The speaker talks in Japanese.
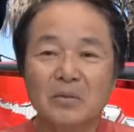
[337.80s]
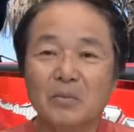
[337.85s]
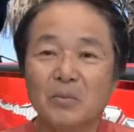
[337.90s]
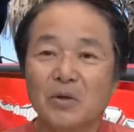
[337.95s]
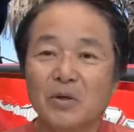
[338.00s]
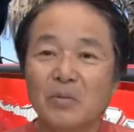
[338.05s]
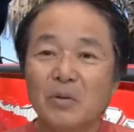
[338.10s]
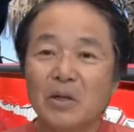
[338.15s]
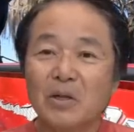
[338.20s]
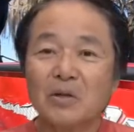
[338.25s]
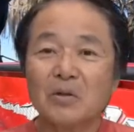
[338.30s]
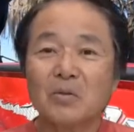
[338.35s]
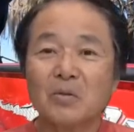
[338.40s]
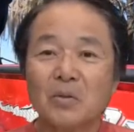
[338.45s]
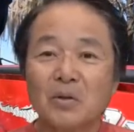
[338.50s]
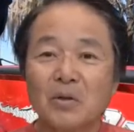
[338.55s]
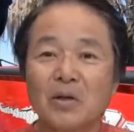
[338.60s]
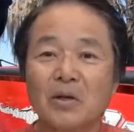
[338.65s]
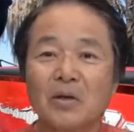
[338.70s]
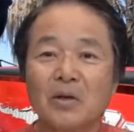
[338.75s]
今だと
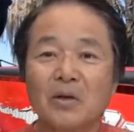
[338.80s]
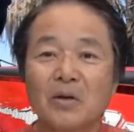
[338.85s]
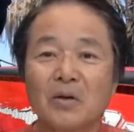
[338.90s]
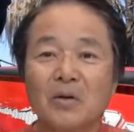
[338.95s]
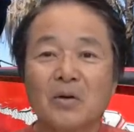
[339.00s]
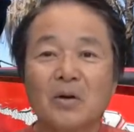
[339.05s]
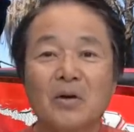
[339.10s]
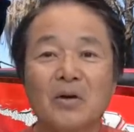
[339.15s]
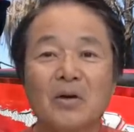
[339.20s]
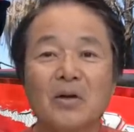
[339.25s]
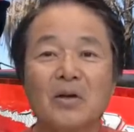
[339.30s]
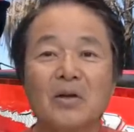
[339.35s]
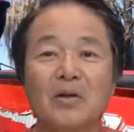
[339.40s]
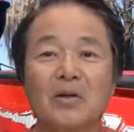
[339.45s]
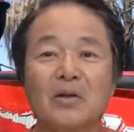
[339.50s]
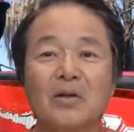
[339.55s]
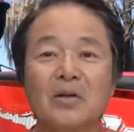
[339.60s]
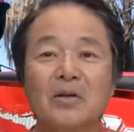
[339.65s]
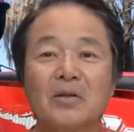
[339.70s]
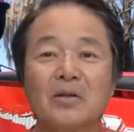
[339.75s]
ね、考えら
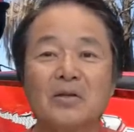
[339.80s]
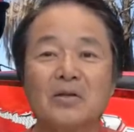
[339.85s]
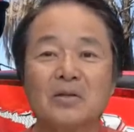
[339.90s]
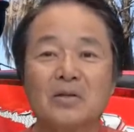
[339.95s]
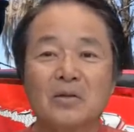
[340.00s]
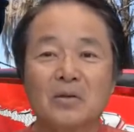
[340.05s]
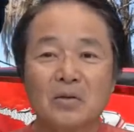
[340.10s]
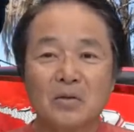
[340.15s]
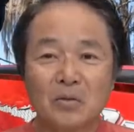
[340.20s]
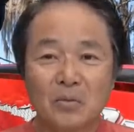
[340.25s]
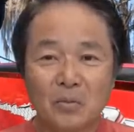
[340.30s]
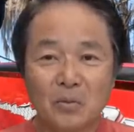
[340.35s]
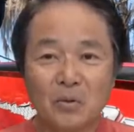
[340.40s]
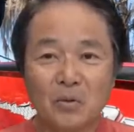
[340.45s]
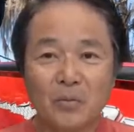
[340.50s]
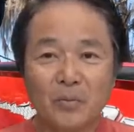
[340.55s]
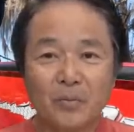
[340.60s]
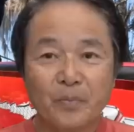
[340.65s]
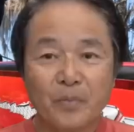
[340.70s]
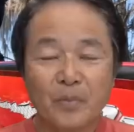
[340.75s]
れないんですけれど
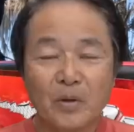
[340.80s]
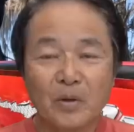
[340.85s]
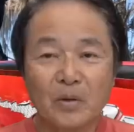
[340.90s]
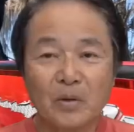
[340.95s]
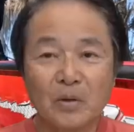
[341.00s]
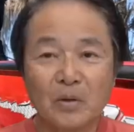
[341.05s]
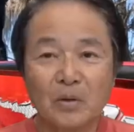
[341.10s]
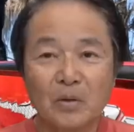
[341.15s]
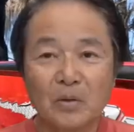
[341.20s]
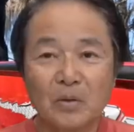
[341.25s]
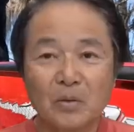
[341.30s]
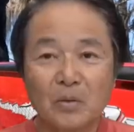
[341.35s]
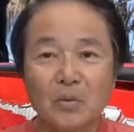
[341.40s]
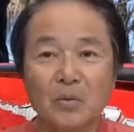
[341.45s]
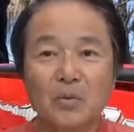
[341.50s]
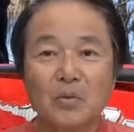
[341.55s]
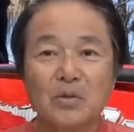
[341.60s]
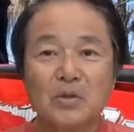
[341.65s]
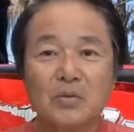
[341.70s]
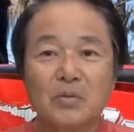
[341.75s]
も、
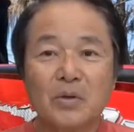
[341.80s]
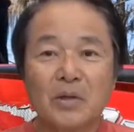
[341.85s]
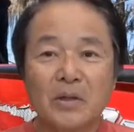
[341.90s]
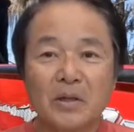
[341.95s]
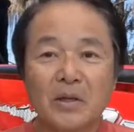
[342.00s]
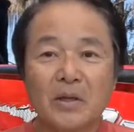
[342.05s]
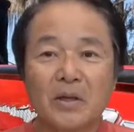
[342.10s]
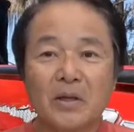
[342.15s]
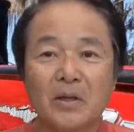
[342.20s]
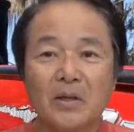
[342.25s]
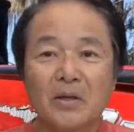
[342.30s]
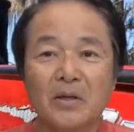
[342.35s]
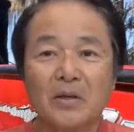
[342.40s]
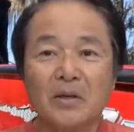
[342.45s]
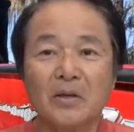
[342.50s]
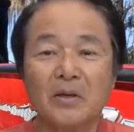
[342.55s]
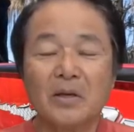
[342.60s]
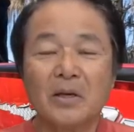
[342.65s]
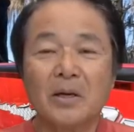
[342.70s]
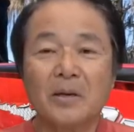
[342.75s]
当時はね、
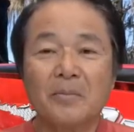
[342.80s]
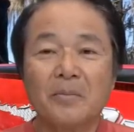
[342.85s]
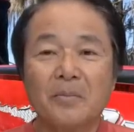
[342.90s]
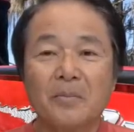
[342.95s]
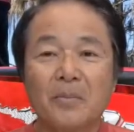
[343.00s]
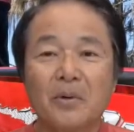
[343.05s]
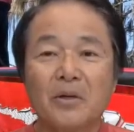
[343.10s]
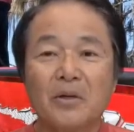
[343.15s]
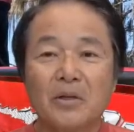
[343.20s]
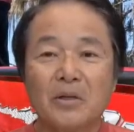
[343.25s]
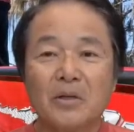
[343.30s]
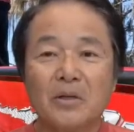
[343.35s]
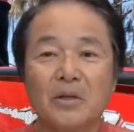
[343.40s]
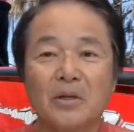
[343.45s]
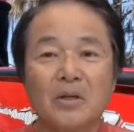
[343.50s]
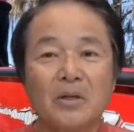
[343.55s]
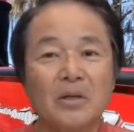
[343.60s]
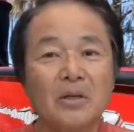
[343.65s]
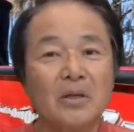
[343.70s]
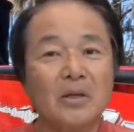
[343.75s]
やっぱり
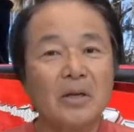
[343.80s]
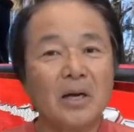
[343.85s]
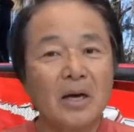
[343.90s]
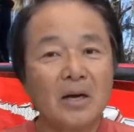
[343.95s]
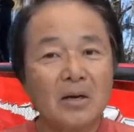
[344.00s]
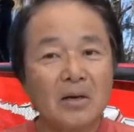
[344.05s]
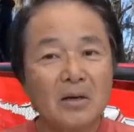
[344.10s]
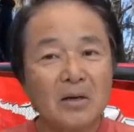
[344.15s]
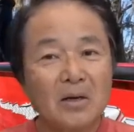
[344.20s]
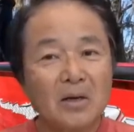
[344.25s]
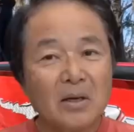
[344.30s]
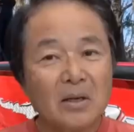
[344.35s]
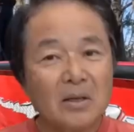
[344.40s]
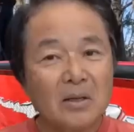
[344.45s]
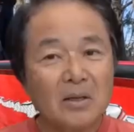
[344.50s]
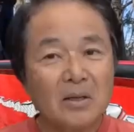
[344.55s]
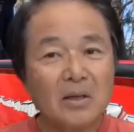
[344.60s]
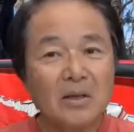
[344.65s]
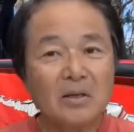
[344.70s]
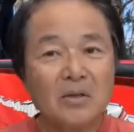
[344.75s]
ランカー
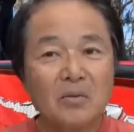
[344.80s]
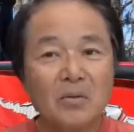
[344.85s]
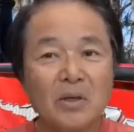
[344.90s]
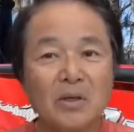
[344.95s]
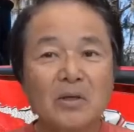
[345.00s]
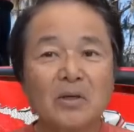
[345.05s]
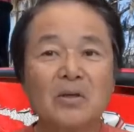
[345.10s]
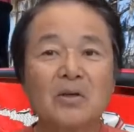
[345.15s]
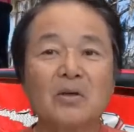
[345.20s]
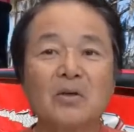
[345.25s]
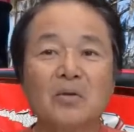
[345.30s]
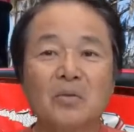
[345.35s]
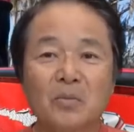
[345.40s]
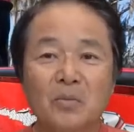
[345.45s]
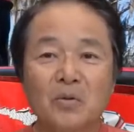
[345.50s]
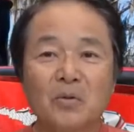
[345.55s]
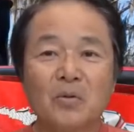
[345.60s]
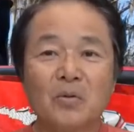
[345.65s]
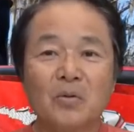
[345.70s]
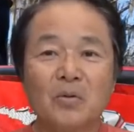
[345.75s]
狙いにはいいけど
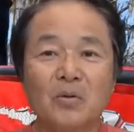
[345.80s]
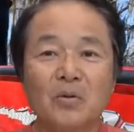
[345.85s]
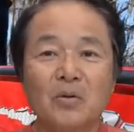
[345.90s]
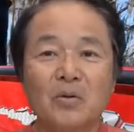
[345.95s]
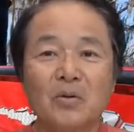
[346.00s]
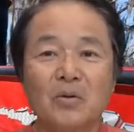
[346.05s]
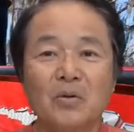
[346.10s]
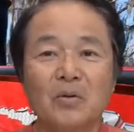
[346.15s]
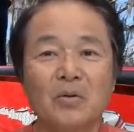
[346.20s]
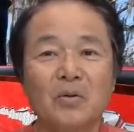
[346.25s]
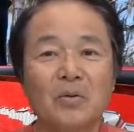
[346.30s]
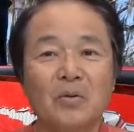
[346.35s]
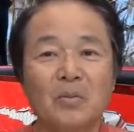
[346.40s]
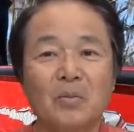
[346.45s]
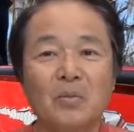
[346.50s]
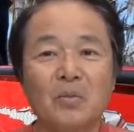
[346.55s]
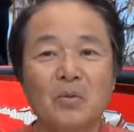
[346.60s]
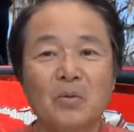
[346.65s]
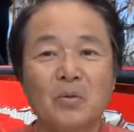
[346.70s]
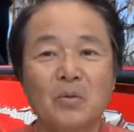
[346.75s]
も、
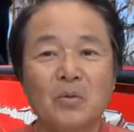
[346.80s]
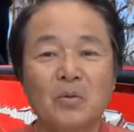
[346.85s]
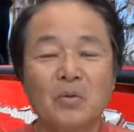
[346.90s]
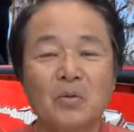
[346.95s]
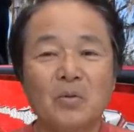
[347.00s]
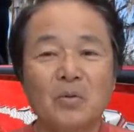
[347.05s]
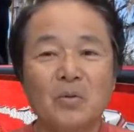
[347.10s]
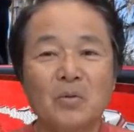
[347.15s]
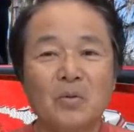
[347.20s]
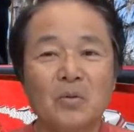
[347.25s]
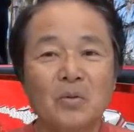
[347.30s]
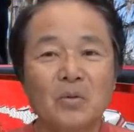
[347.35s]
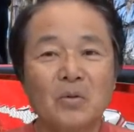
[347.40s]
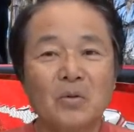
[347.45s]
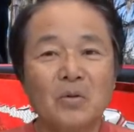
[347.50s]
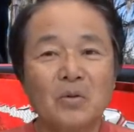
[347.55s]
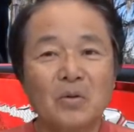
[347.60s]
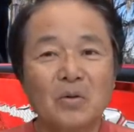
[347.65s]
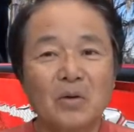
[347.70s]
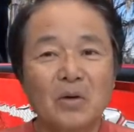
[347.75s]
もう、
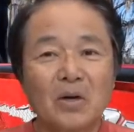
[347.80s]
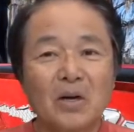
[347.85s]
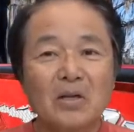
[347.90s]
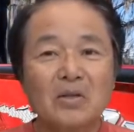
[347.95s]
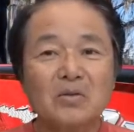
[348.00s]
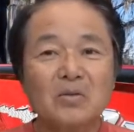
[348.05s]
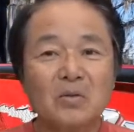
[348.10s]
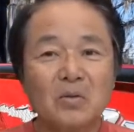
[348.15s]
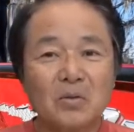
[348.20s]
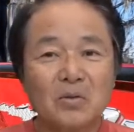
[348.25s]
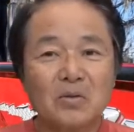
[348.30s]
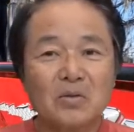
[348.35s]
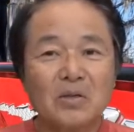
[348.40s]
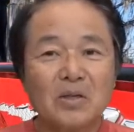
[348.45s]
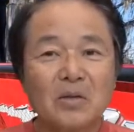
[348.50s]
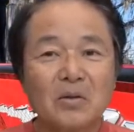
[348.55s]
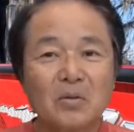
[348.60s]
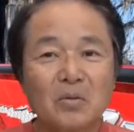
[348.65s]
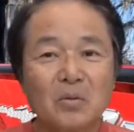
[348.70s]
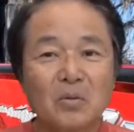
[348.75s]
数を
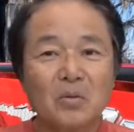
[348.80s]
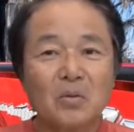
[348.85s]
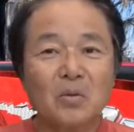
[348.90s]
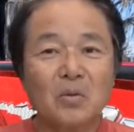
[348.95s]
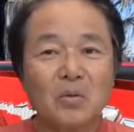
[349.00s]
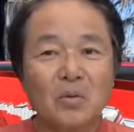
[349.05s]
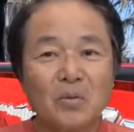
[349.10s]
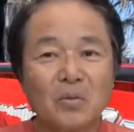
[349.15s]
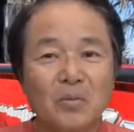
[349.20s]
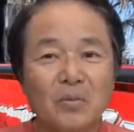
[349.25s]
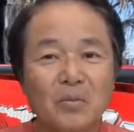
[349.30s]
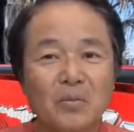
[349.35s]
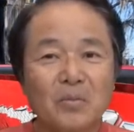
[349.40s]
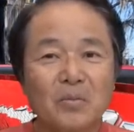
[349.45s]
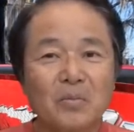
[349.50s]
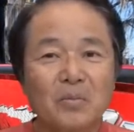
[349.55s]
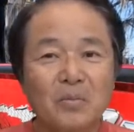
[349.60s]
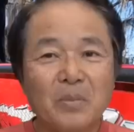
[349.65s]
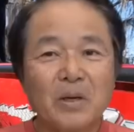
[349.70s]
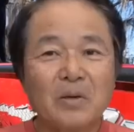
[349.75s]
ちゃんとこう、
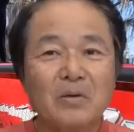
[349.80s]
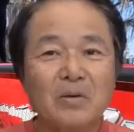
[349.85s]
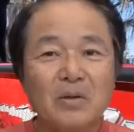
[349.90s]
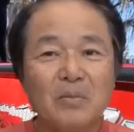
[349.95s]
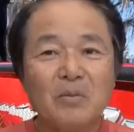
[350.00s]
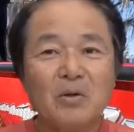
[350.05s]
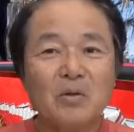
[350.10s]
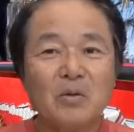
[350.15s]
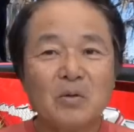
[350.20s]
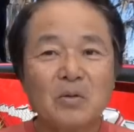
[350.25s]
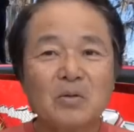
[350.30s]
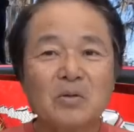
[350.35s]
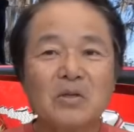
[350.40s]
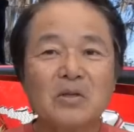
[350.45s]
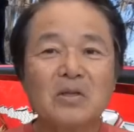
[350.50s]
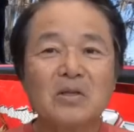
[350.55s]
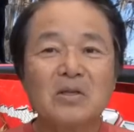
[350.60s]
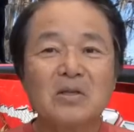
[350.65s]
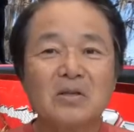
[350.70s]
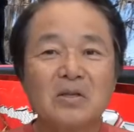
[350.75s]
バックリミットを
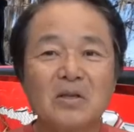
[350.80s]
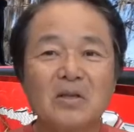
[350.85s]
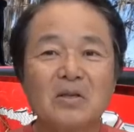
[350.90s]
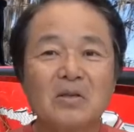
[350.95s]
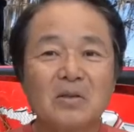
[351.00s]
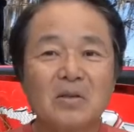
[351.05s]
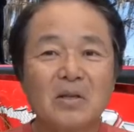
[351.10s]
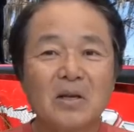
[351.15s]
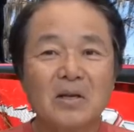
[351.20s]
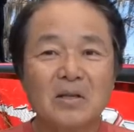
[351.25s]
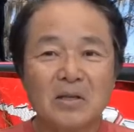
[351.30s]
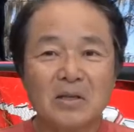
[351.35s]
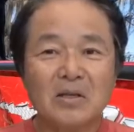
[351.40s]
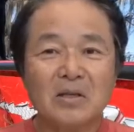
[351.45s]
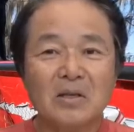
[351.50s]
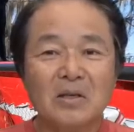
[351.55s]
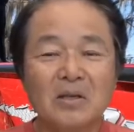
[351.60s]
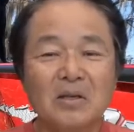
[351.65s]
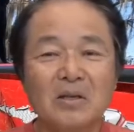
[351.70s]
釣り切っていったり、